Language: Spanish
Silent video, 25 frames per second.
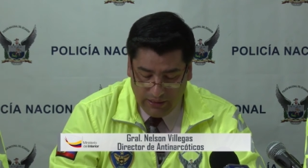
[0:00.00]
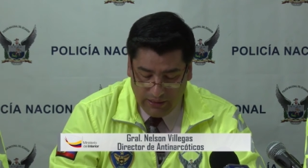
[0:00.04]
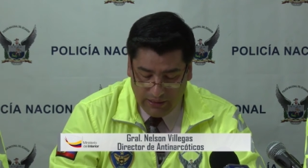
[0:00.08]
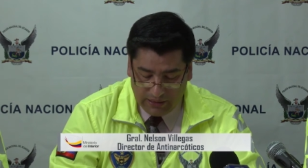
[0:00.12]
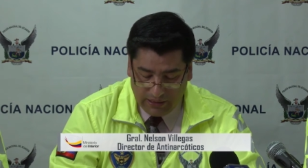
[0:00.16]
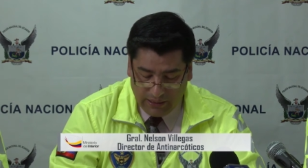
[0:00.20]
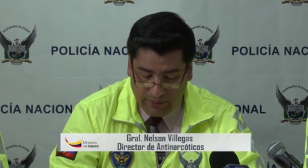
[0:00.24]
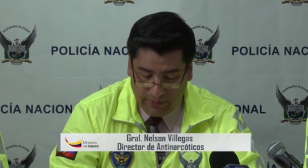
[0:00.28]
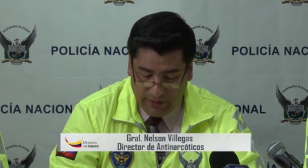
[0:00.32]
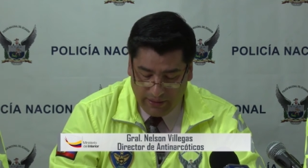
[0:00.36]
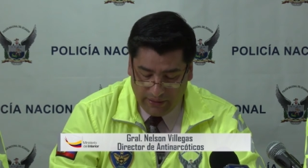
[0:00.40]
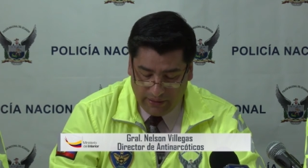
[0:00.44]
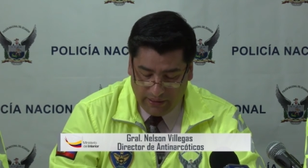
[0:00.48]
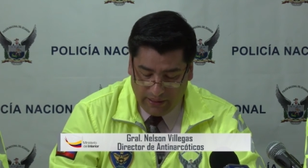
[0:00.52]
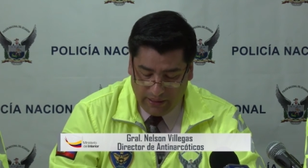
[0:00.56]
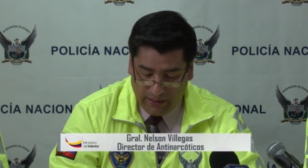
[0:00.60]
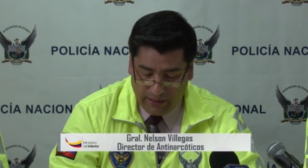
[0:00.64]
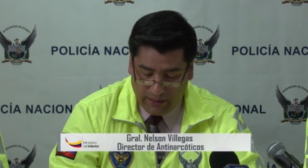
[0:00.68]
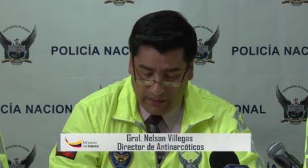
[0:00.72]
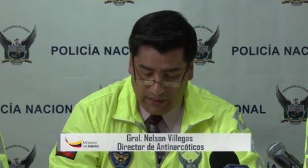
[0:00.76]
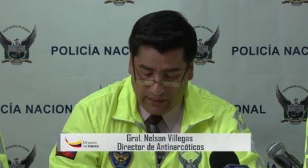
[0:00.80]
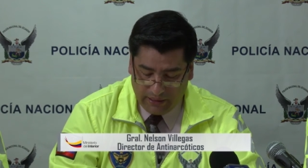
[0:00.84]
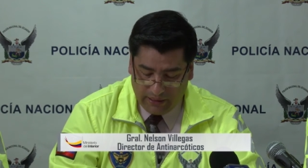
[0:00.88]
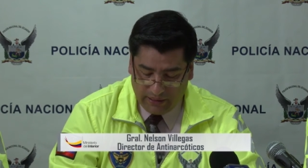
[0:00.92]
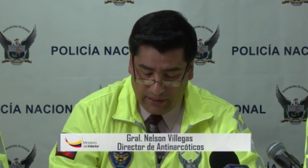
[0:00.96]
estaba
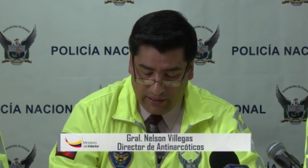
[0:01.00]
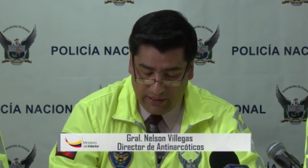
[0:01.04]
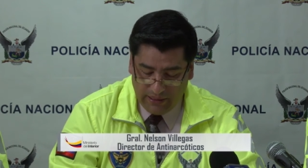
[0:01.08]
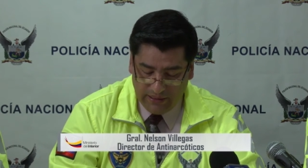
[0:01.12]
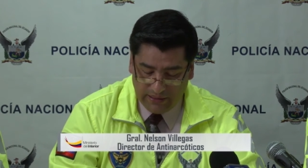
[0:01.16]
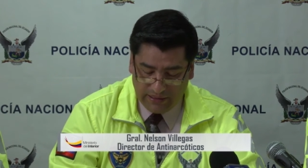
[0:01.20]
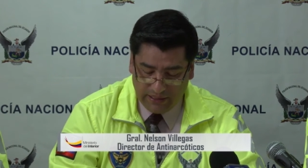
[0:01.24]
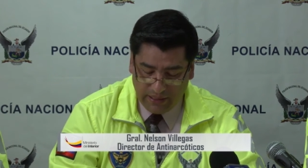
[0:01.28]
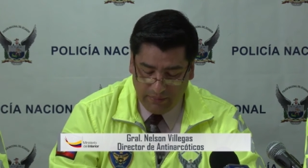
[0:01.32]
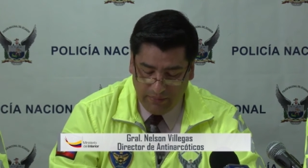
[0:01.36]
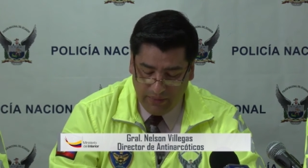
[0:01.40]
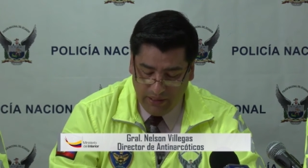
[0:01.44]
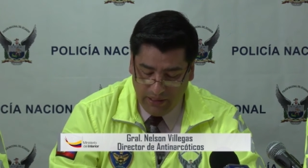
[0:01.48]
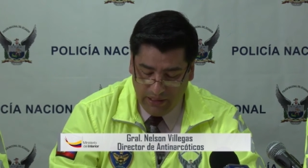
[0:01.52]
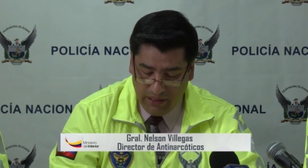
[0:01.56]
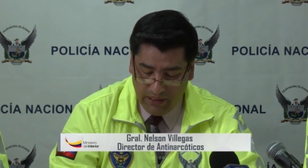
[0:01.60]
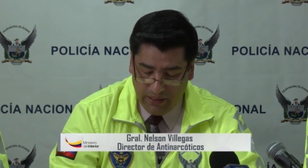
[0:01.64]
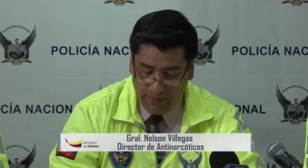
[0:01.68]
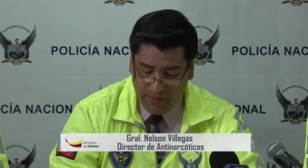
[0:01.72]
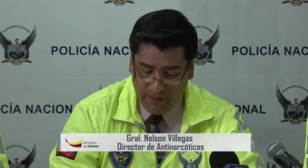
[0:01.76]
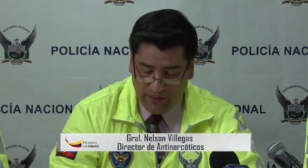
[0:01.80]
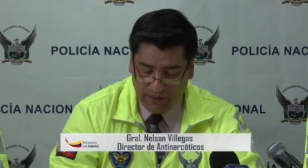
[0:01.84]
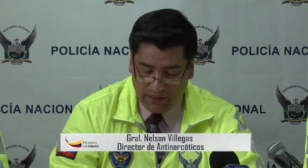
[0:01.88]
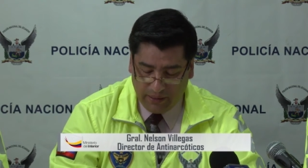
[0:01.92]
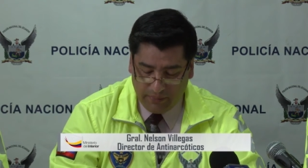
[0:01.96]
entre 15.000
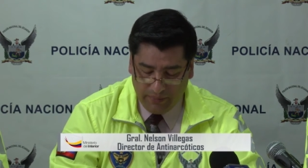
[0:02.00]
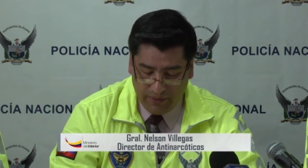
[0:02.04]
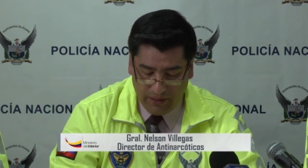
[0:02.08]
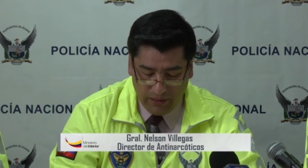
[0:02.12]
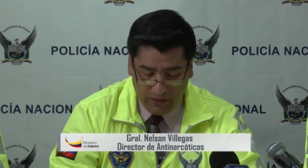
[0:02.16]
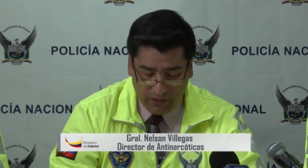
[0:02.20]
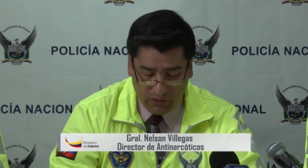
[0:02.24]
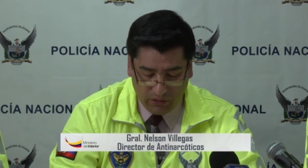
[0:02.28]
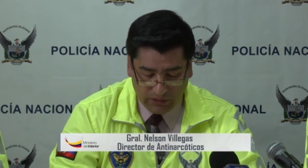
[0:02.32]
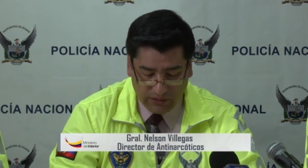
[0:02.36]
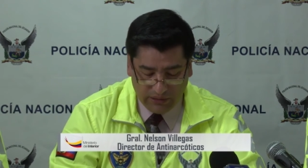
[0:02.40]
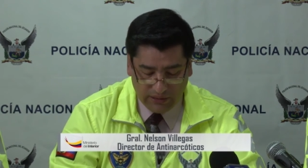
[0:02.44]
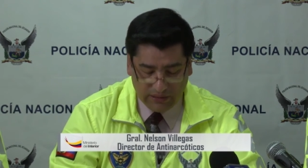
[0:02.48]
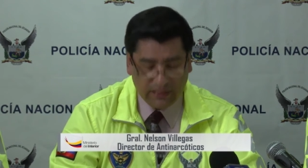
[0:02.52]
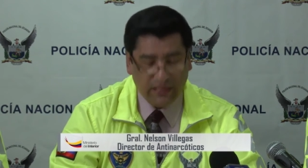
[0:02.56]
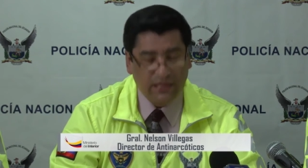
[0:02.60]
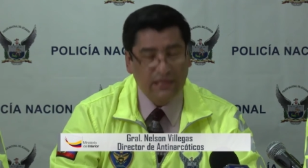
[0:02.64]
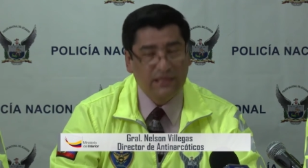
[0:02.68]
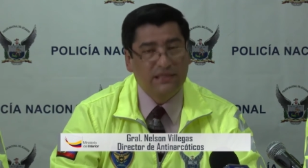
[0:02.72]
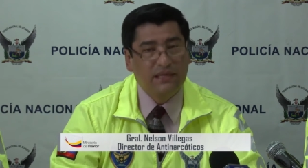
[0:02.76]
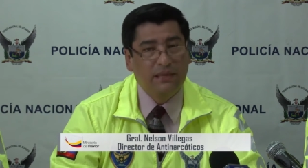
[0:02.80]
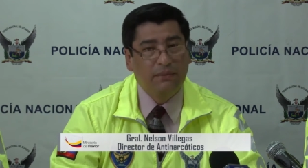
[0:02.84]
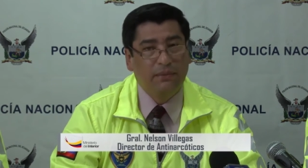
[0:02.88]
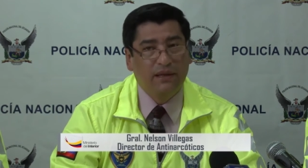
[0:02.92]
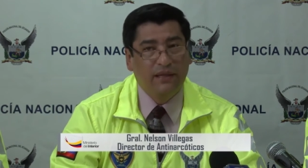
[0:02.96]
y 20.000 dosis
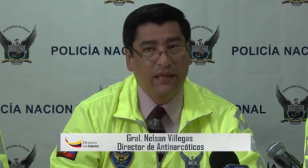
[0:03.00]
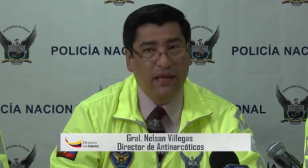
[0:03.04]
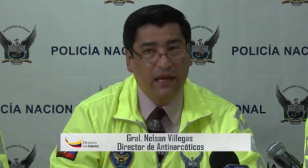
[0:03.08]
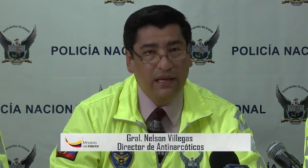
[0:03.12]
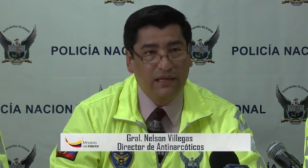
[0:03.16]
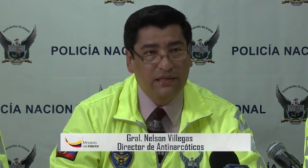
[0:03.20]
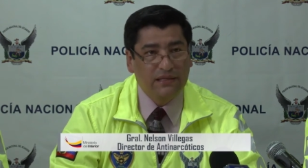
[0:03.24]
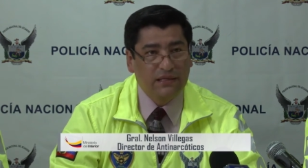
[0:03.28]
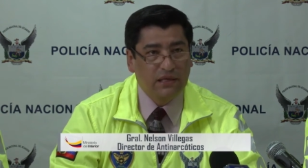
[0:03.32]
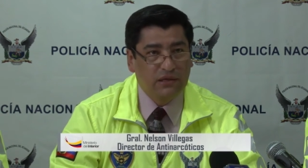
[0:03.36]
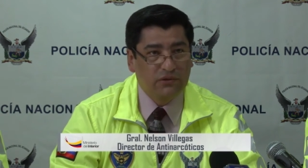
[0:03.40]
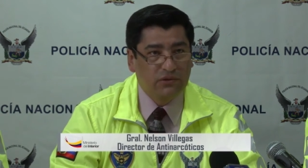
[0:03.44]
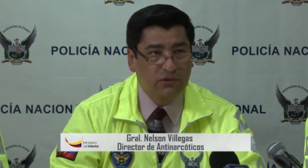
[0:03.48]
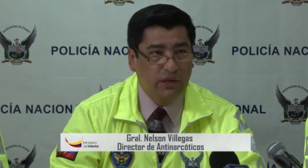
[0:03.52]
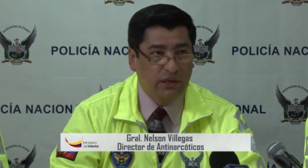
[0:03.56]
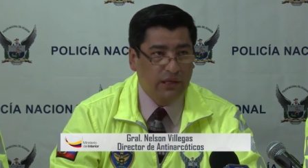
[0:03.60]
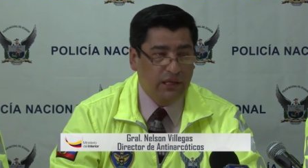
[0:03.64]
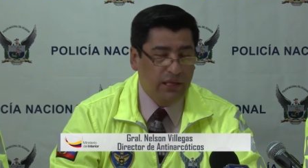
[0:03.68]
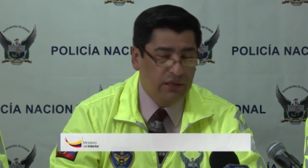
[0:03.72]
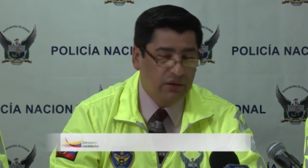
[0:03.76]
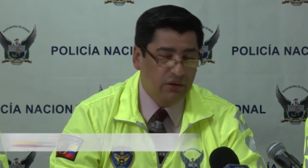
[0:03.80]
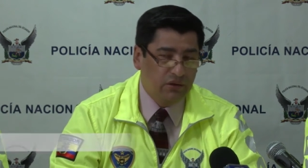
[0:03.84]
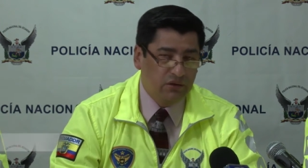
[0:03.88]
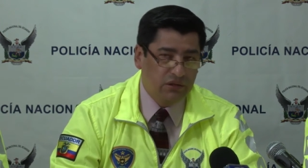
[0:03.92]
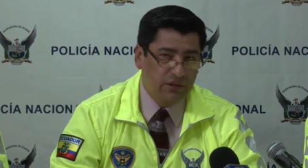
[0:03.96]
semanales en la ciudad de
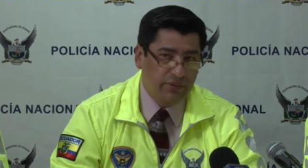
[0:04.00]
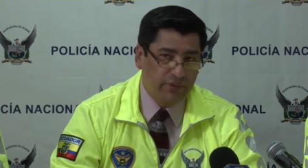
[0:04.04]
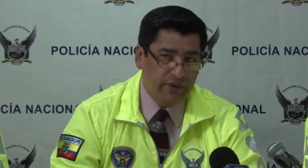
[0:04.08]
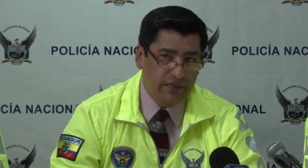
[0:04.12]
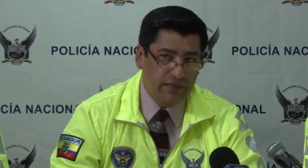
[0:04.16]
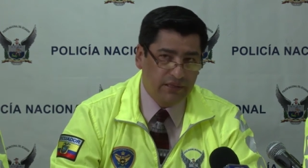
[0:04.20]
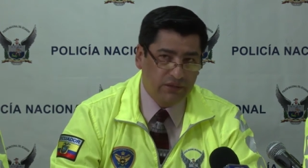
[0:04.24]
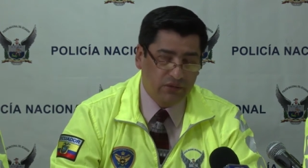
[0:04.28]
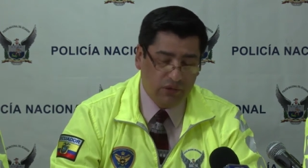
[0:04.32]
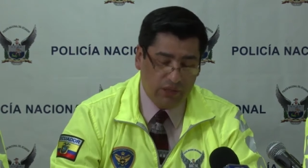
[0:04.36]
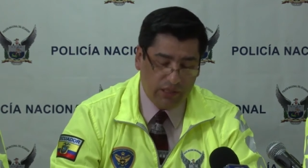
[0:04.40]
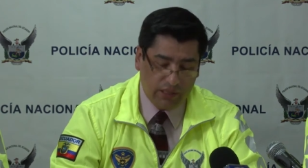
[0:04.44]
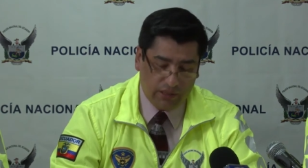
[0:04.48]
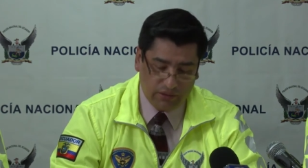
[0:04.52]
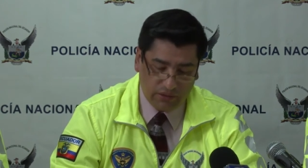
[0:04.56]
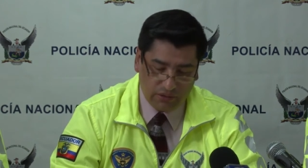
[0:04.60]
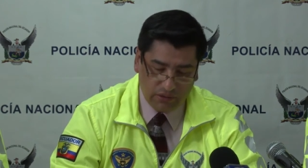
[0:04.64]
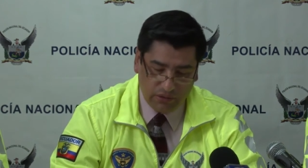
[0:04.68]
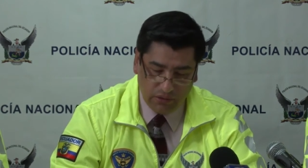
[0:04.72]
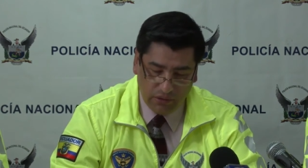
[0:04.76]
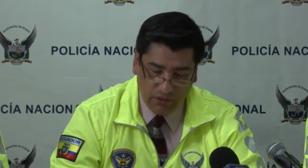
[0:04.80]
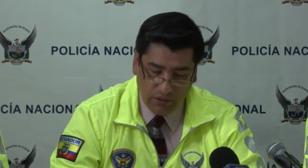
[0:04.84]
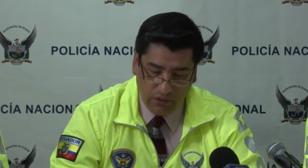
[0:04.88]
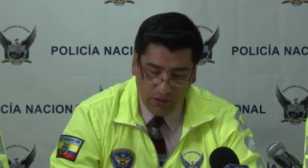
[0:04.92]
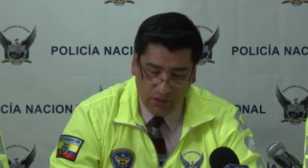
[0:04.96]
Quito, en los diferentes colegios.